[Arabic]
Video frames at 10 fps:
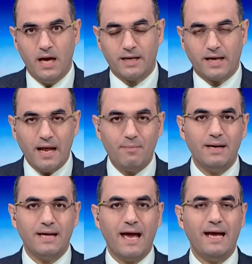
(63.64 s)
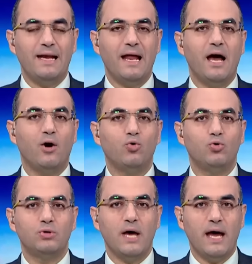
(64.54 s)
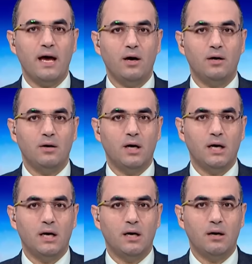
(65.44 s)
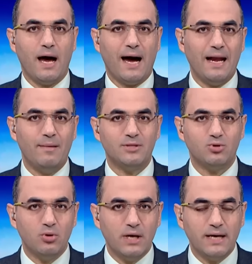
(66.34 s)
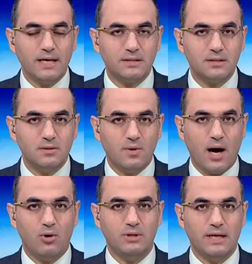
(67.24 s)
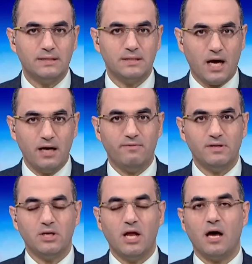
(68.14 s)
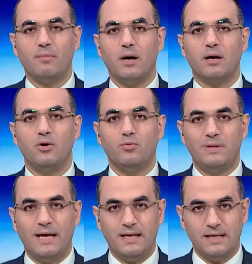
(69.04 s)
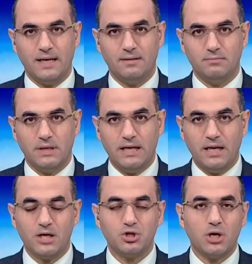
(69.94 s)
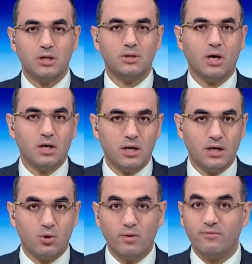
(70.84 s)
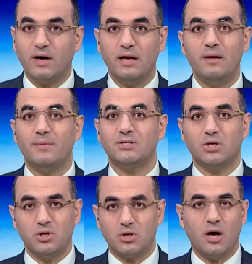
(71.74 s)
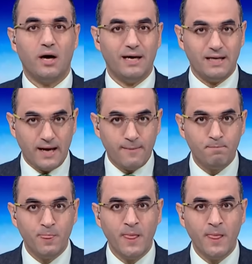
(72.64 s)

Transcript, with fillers: الكلام الجاي اللي هقوله ده آه، على مسؤولية وعهدة صحيفة الأخبار اللبنانية اللي نشرت تقرير وفقا لمصادرها هي